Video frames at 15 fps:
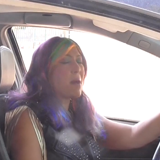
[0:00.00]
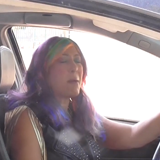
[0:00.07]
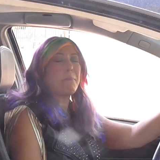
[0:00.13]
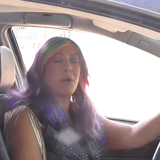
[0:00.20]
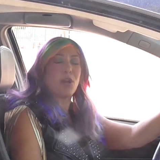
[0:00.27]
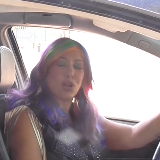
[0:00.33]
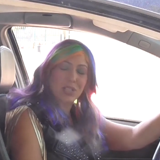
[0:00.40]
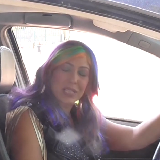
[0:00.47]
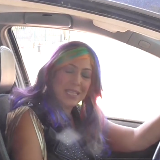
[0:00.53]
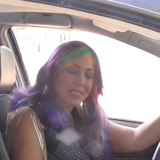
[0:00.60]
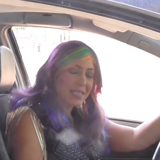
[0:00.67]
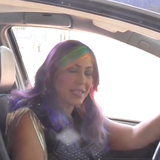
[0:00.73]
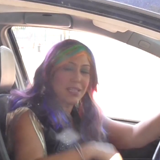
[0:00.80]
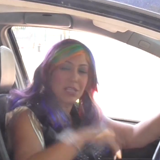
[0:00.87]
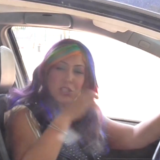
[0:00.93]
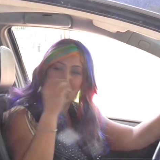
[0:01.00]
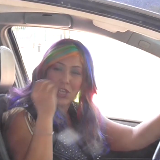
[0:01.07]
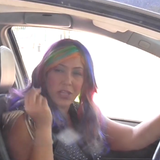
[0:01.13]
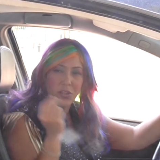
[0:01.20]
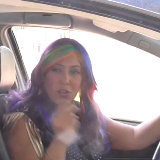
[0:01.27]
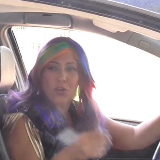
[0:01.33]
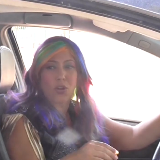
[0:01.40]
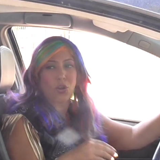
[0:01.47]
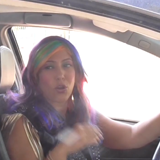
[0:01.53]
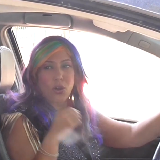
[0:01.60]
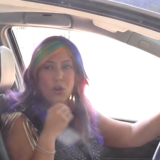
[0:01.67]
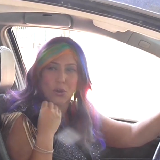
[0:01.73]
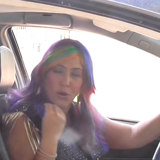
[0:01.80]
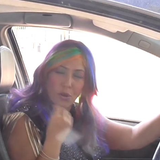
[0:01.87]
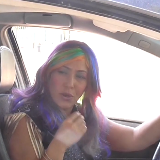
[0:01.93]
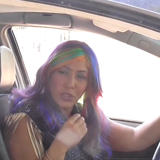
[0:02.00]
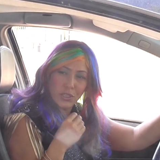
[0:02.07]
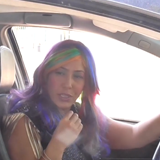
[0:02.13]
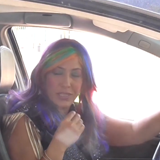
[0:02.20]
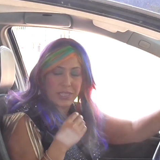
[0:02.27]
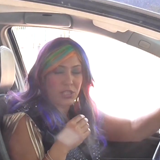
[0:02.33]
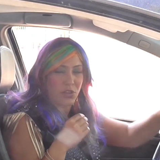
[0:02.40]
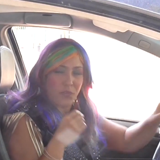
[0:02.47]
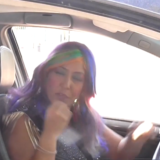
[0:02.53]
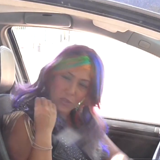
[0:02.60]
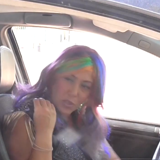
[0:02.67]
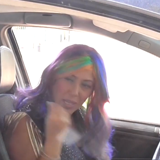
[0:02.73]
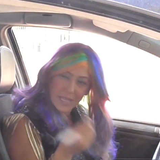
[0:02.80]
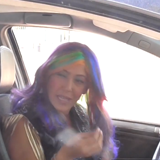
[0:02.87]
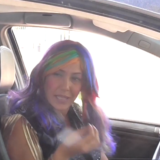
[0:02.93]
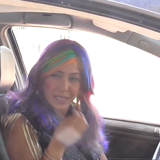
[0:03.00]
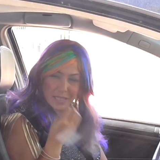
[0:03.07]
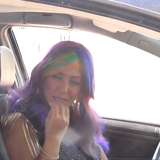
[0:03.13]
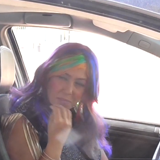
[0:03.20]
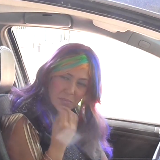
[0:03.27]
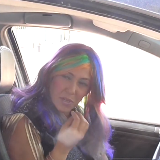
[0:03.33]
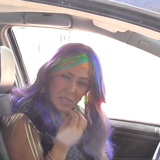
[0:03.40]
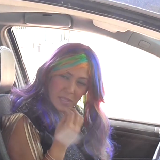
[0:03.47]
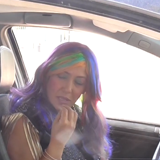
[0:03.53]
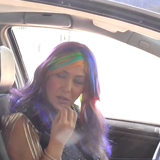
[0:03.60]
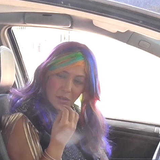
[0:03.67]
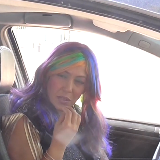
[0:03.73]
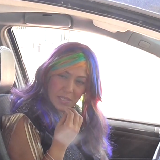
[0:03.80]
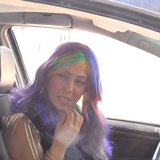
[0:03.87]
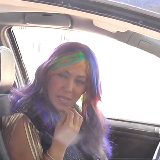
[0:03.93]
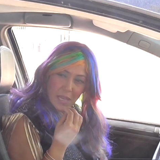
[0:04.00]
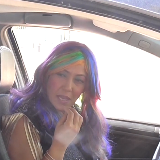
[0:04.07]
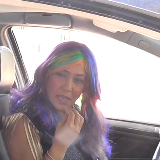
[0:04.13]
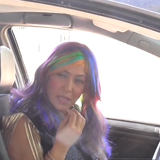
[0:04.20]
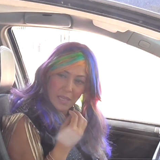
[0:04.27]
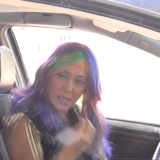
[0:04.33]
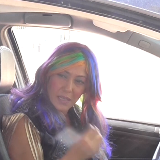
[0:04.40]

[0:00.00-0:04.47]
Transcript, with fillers: Ma poi cosa stai dicendo? Non lo conosci se ci ho fatto anche da testimone di nozze?